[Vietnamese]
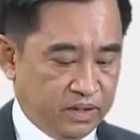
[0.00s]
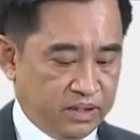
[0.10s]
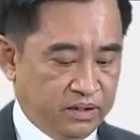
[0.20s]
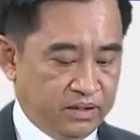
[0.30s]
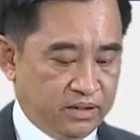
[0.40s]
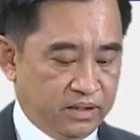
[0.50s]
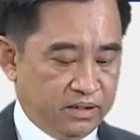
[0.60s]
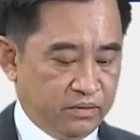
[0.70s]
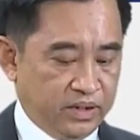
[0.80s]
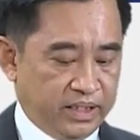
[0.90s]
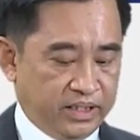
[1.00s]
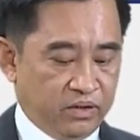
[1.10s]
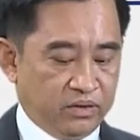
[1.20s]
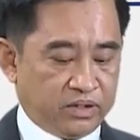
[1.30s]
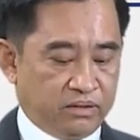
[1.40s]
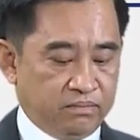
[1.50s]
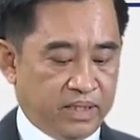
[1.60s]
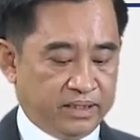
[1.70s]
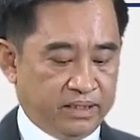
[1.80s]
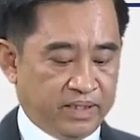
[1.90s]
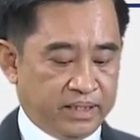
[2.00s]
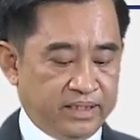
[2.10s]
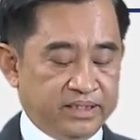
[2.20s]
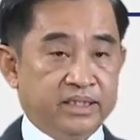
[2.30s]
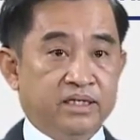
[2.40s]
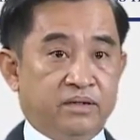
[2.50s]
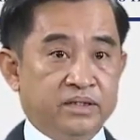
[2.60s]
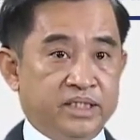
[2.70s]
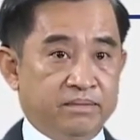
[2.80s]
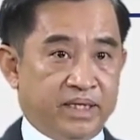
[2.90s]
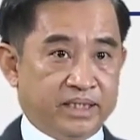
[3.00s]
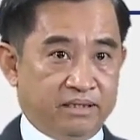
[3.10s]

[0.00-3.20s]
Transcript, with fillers: Kính thưa quý thầy cô trong Ban chấp hành Liên chi hội Tim mạch